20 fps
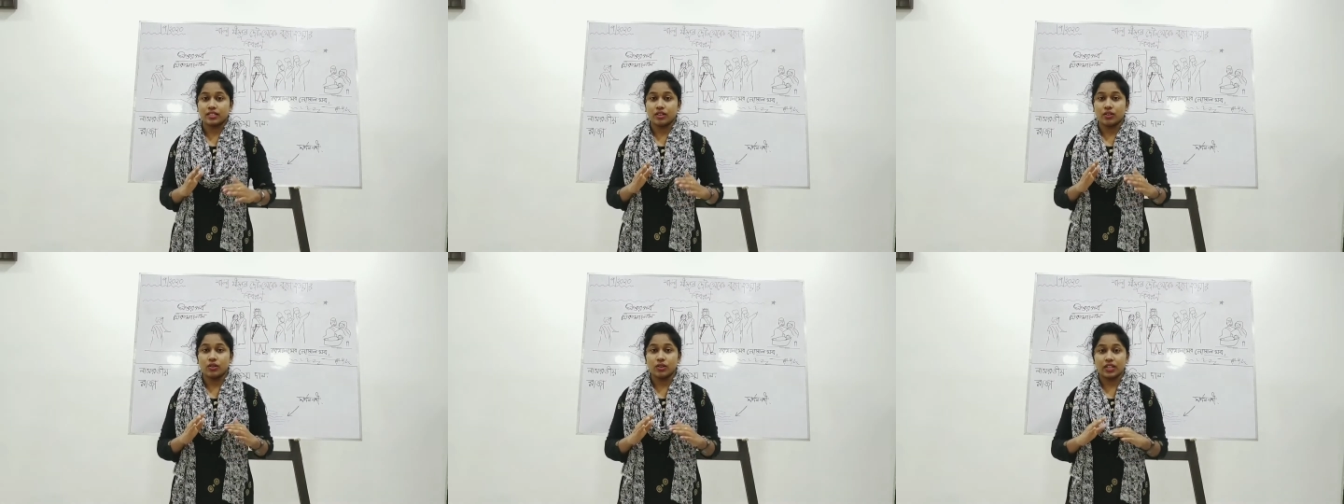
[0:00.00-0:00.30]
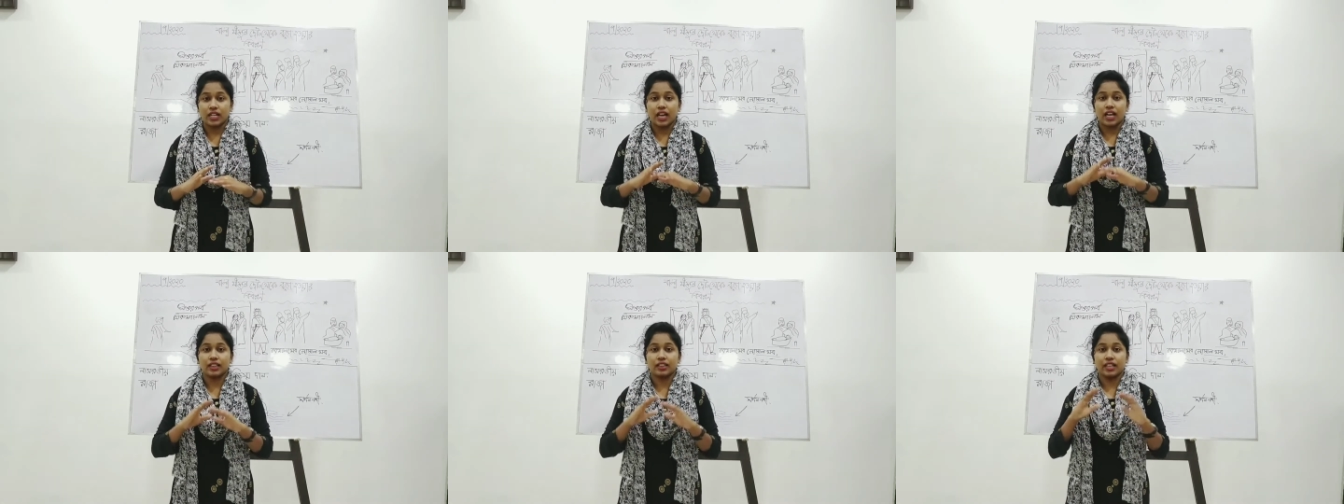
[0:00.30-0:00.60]

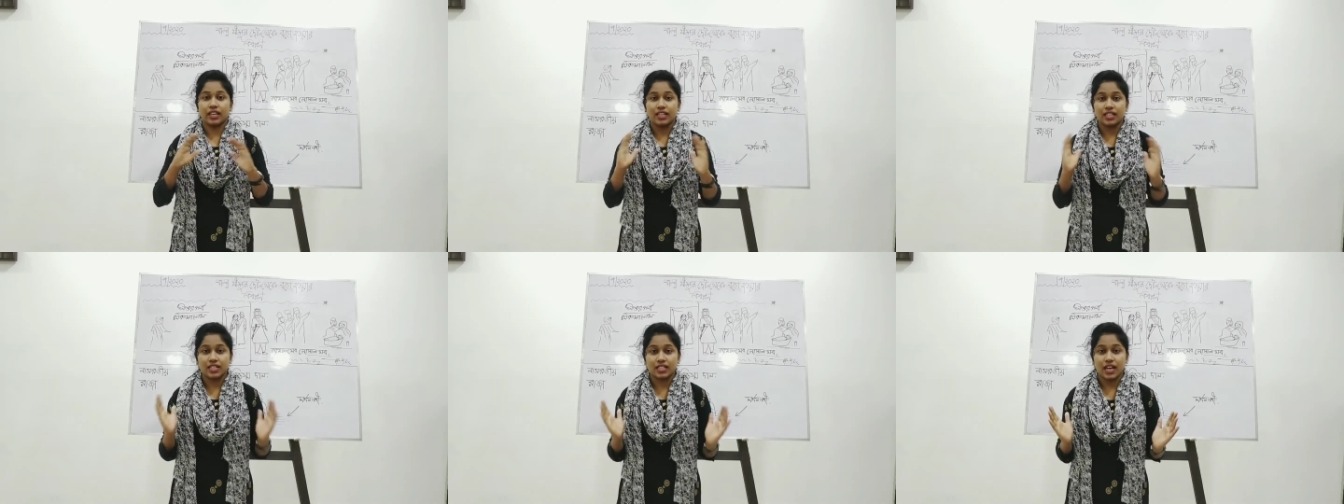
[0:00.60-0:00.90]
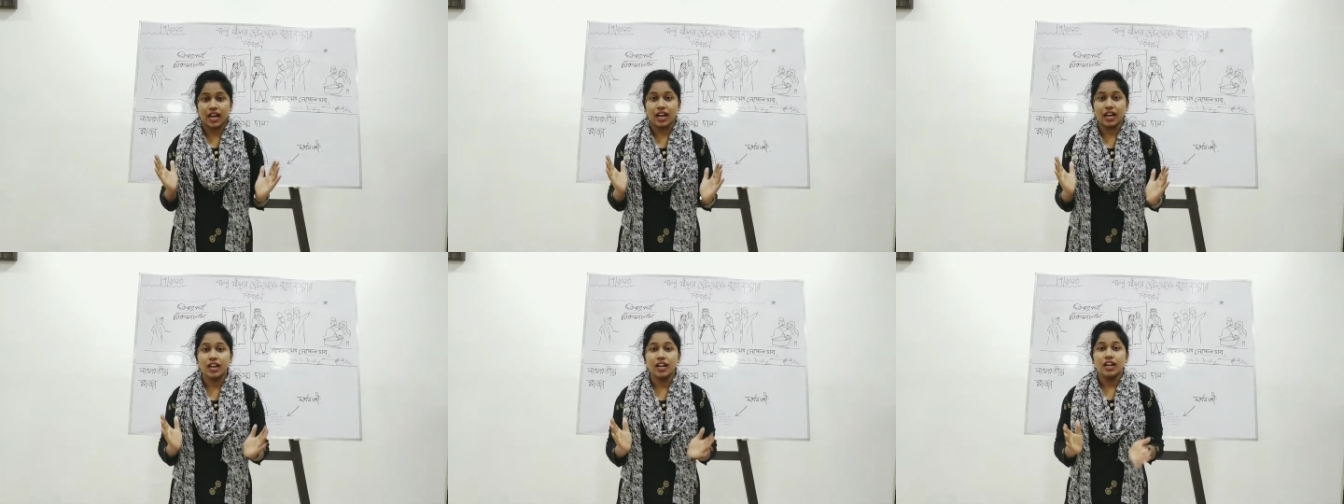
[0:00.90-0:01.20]
গোটা
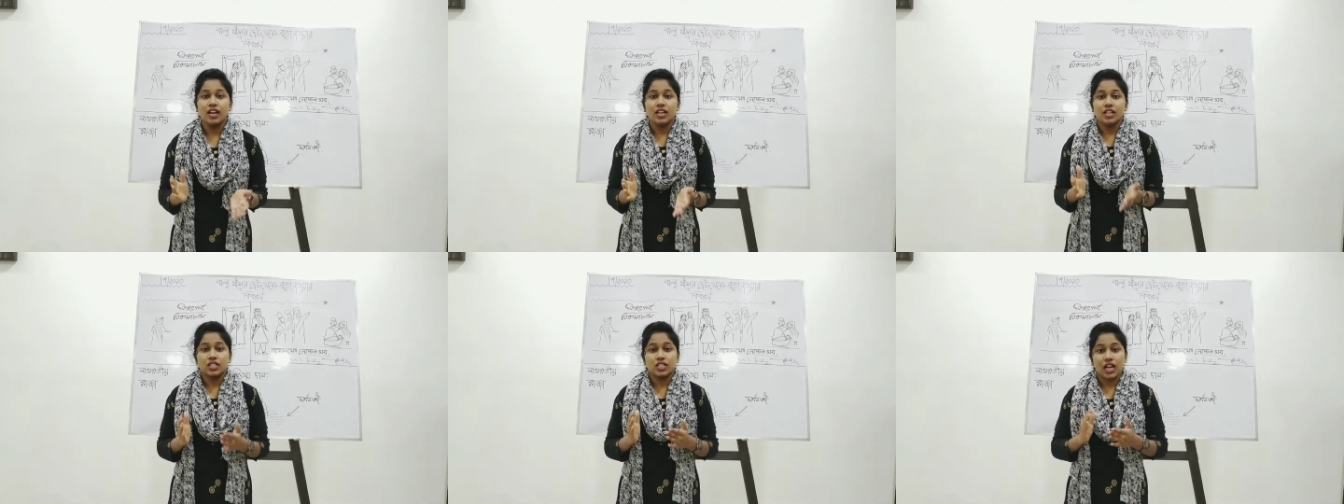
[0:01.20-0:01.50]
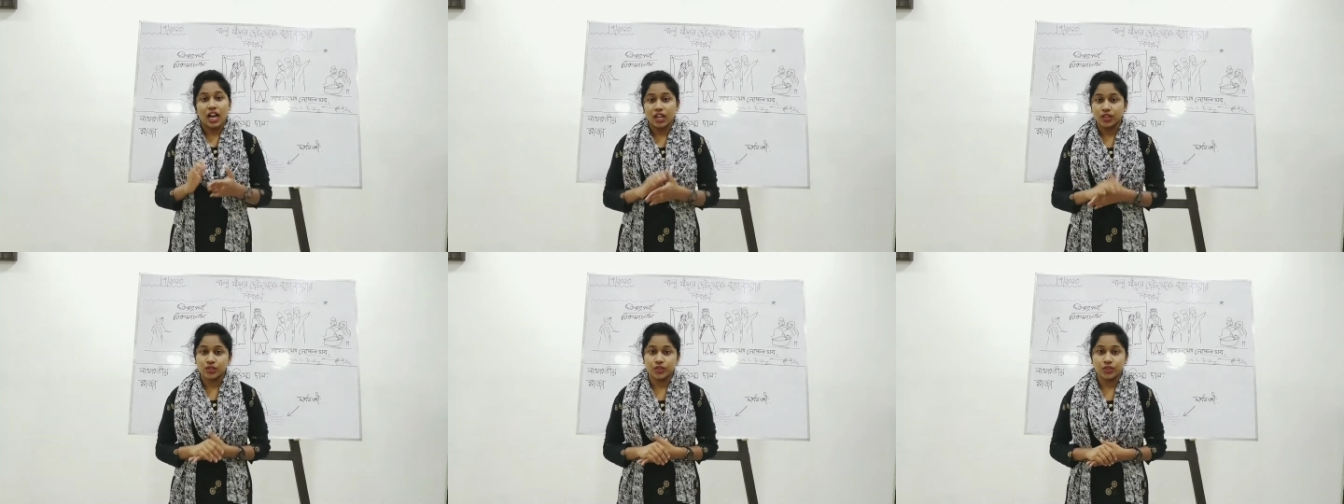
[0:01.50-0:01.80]
দেশটার
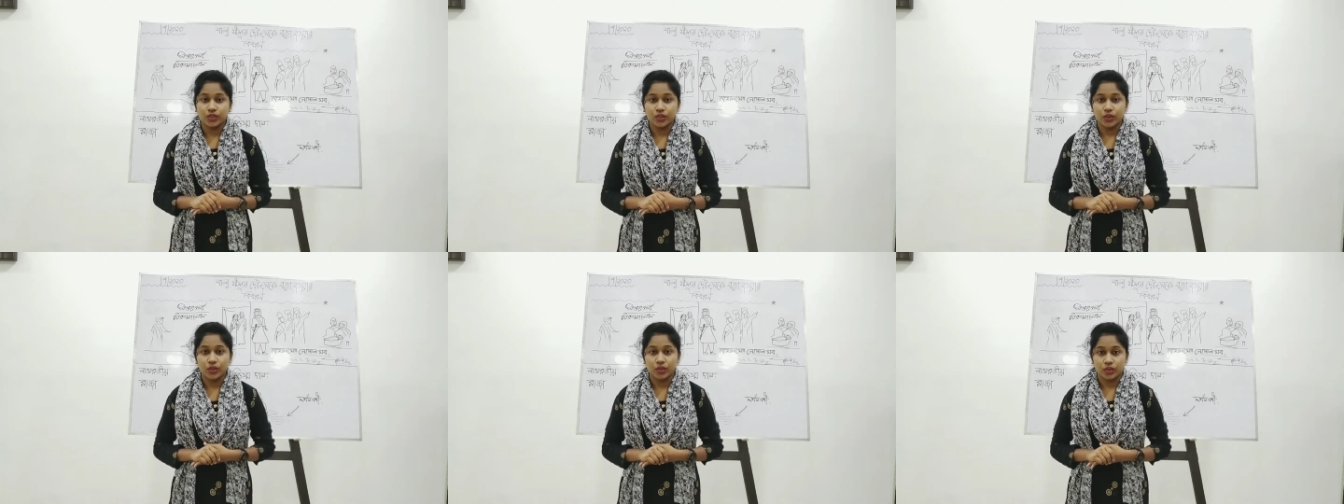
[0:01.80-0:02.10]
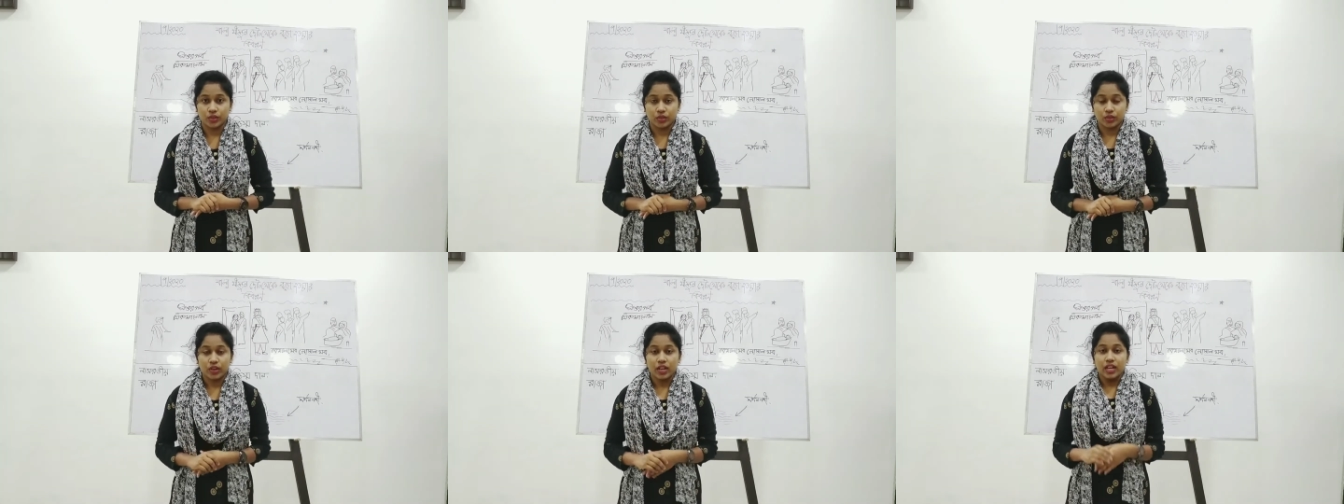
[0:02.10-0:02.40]
শাসন
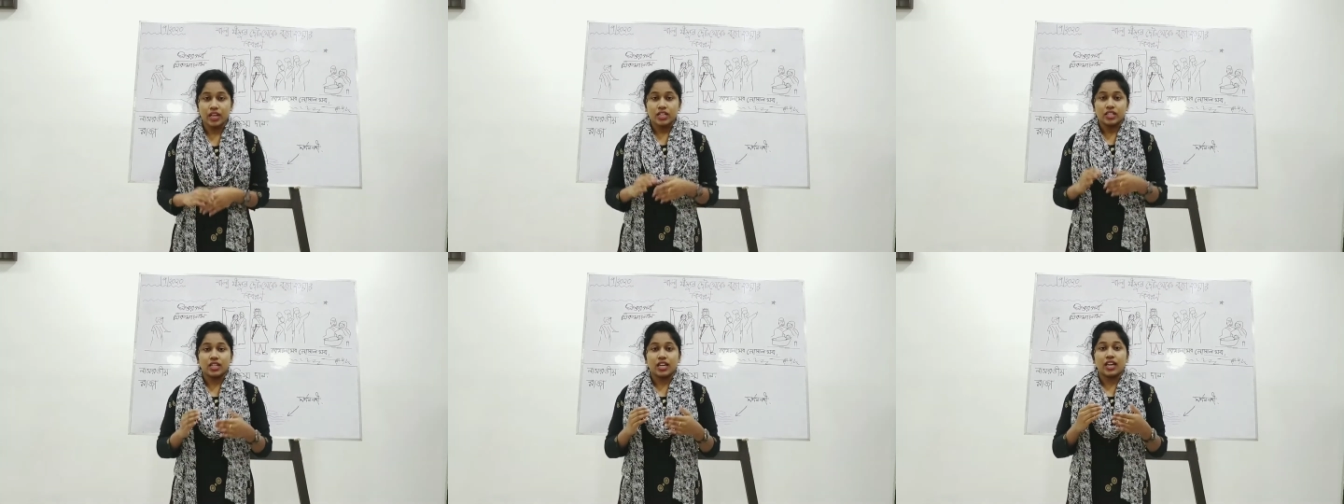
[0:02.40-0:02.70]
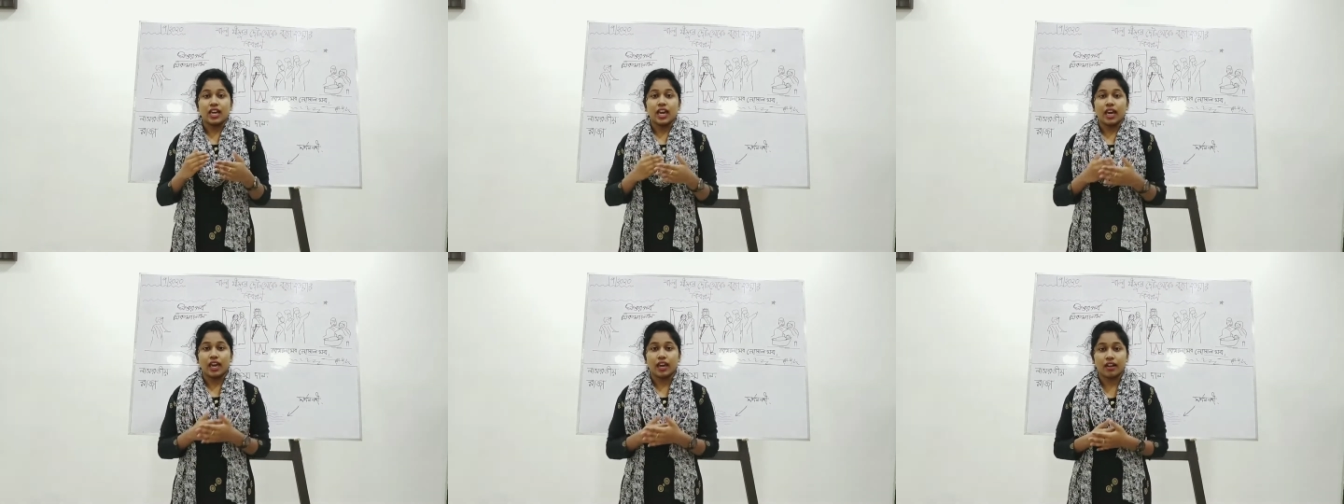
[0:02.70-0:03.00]
করতো
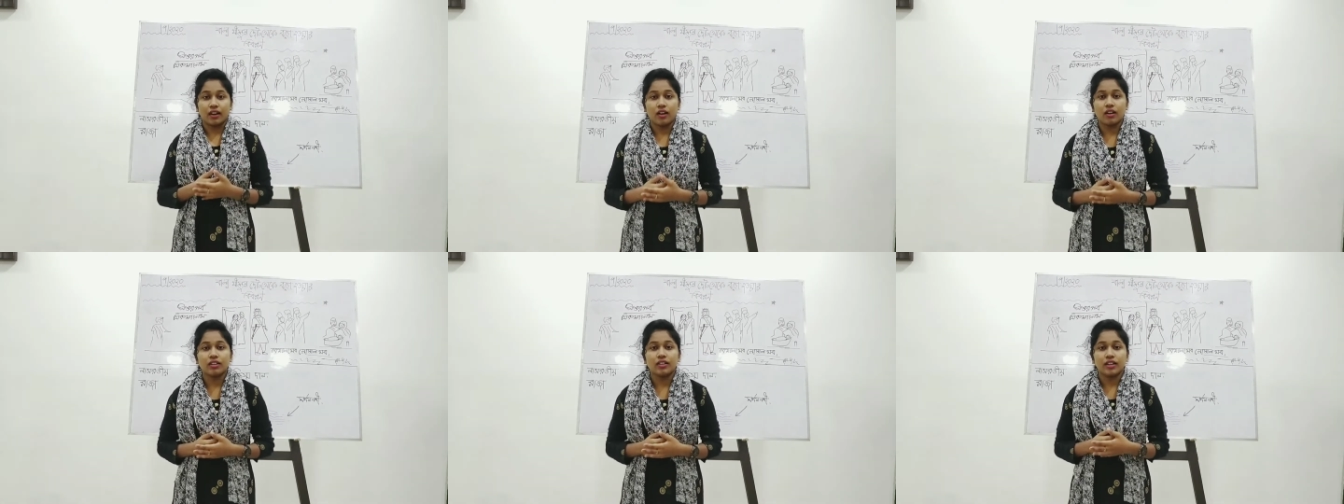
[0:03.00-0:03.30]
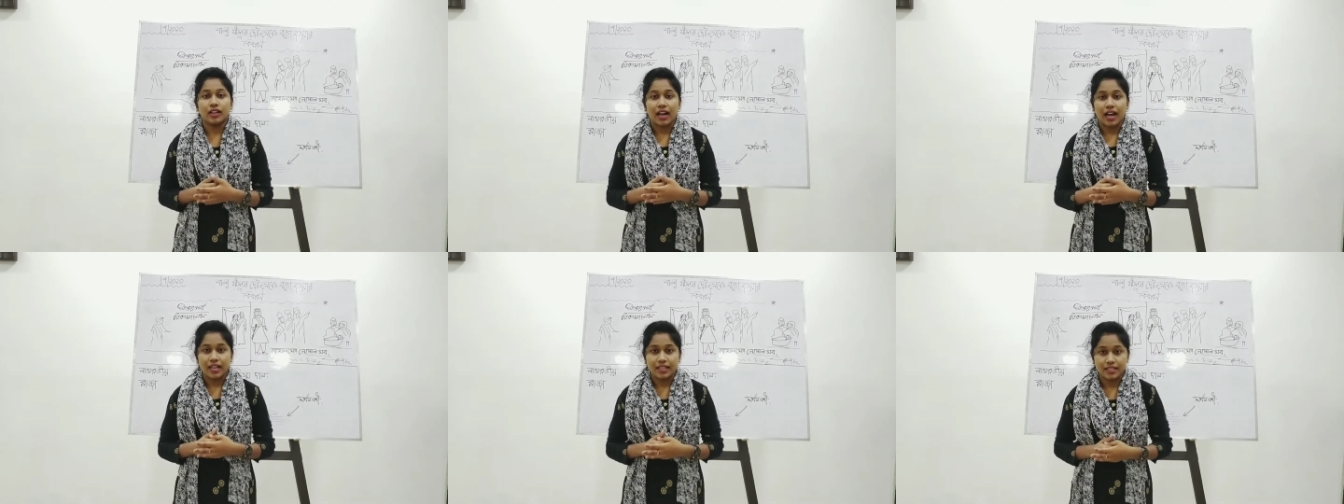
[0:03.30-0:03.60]
সেই হেরদ
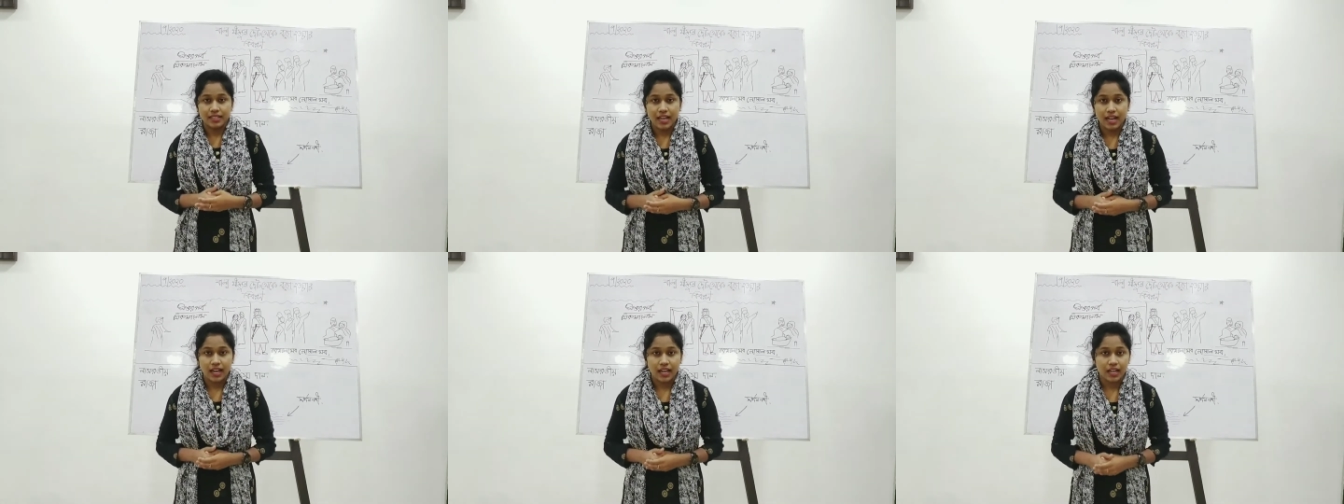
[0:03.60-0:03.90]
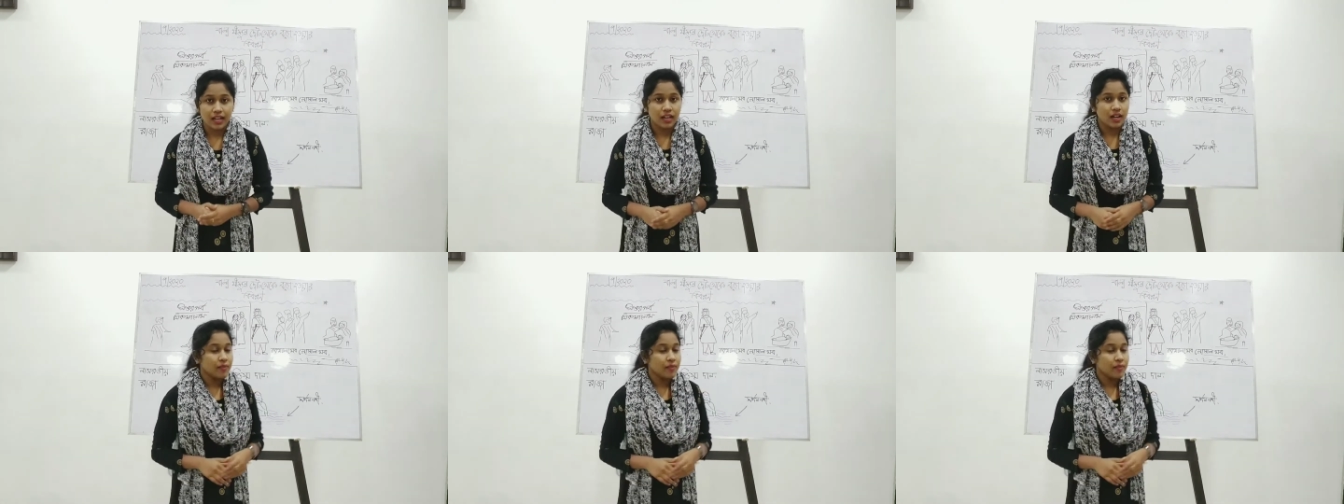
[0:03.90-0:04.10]
রাজার